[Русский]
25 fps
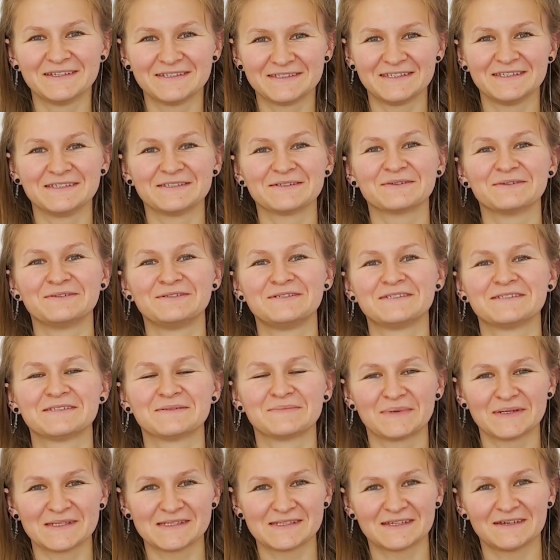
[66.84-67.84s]
здесь хочется
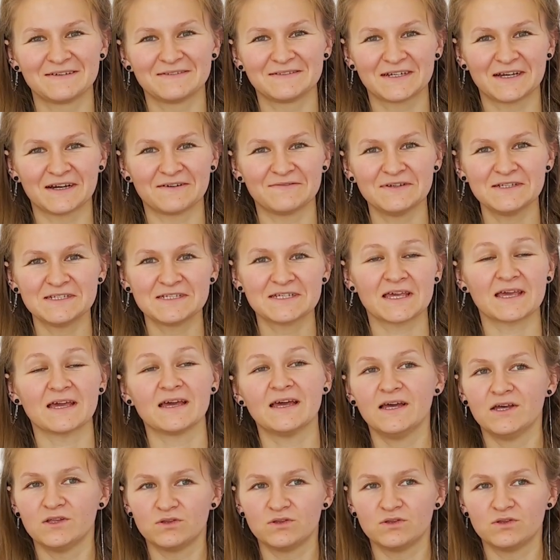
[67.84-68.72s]
поставить кавычки,